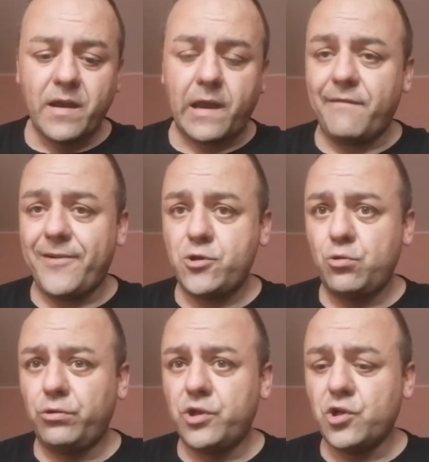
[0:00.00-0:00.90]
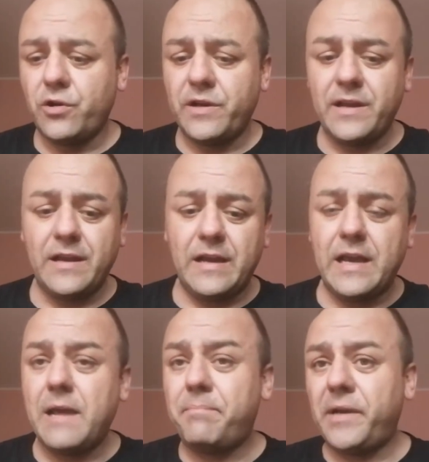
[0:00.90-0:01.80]
che la faccio tutti i giorni,
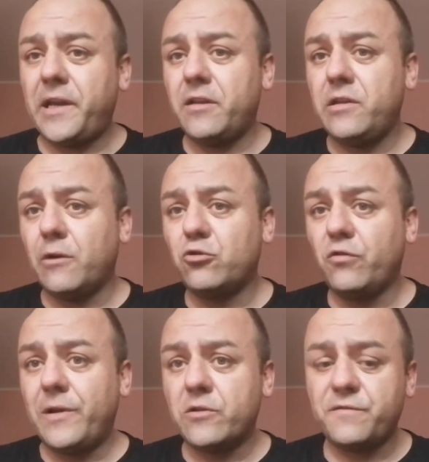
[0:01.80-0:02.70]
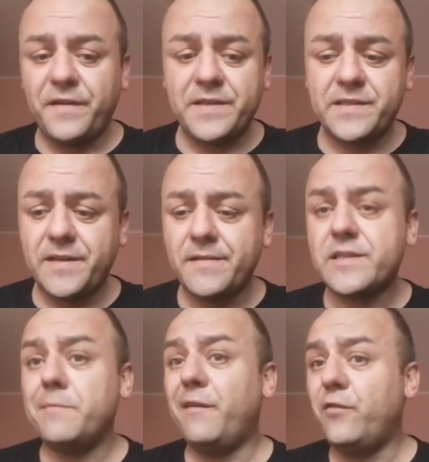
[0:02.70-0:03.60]
è piena di autovelos fissi,
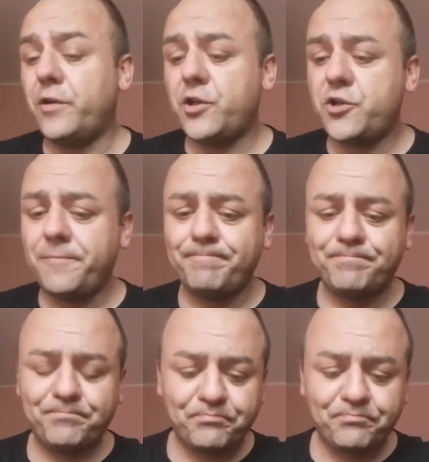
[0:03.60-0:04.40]
semaforici,